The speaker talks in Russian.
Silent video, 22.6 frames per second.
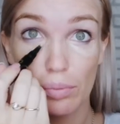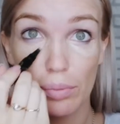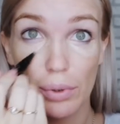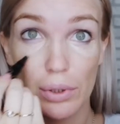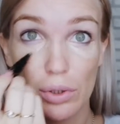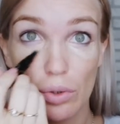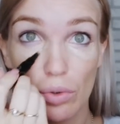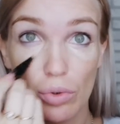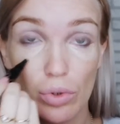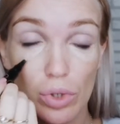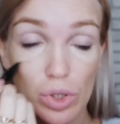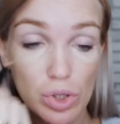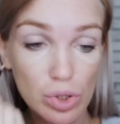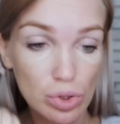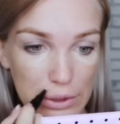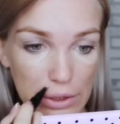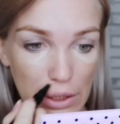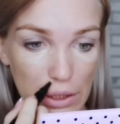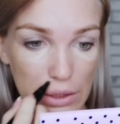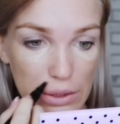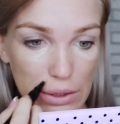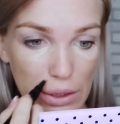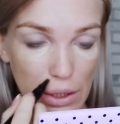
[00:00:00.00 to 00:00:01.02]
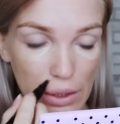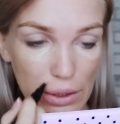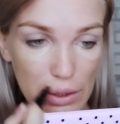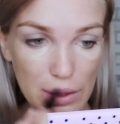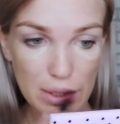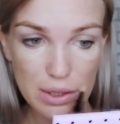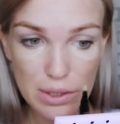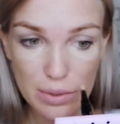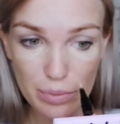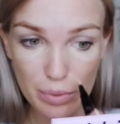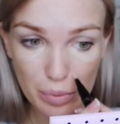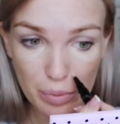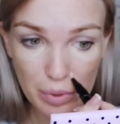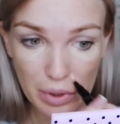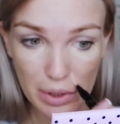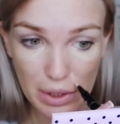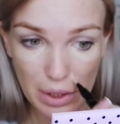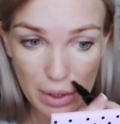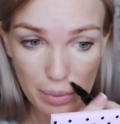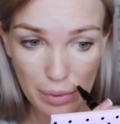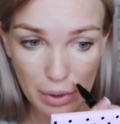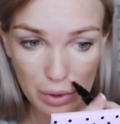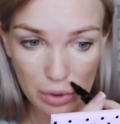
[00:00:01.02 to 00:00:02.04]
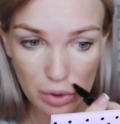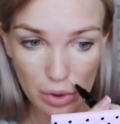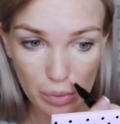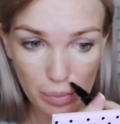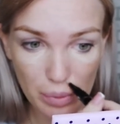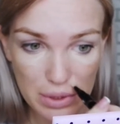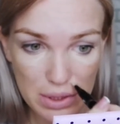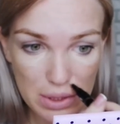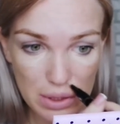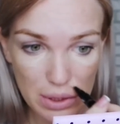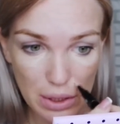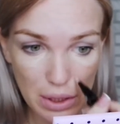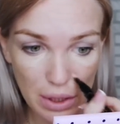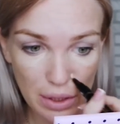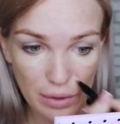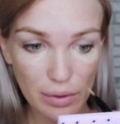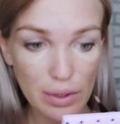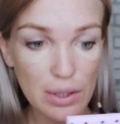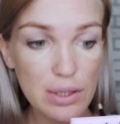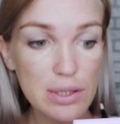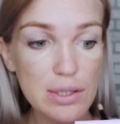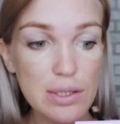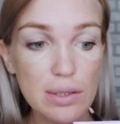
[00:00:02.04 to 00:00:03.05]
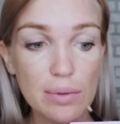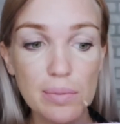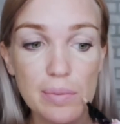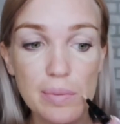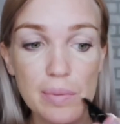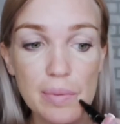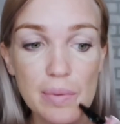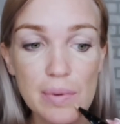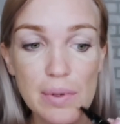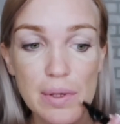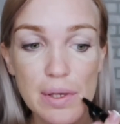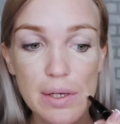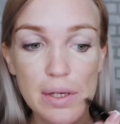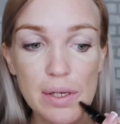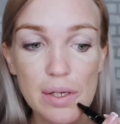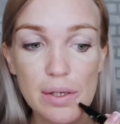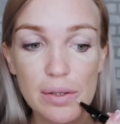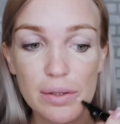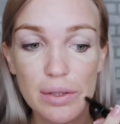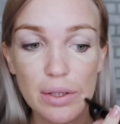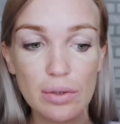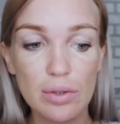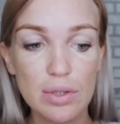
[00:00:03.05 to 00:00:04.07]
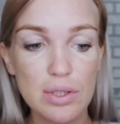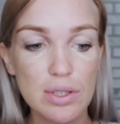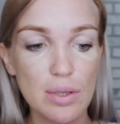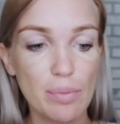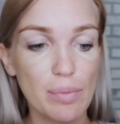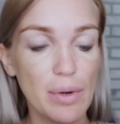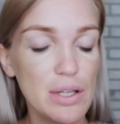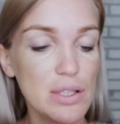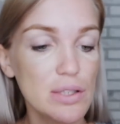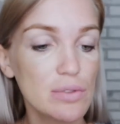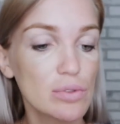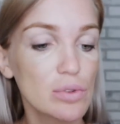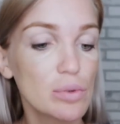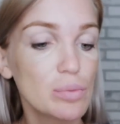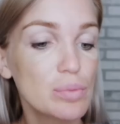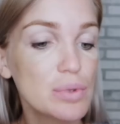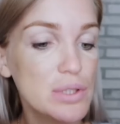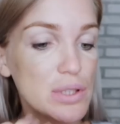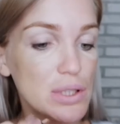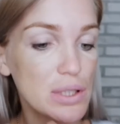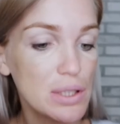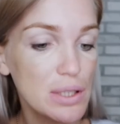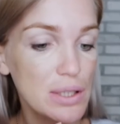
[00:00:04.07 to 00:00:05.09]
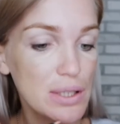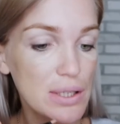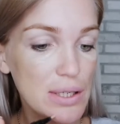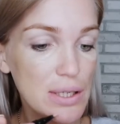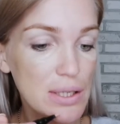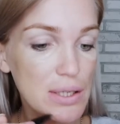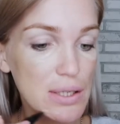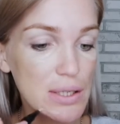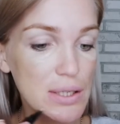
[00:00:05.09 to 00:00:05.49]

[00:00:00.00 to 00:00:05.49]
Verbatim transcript: под кожу. Знаете, как есть BB-крем, который подстраивается. Вот так вот замазываю быстренько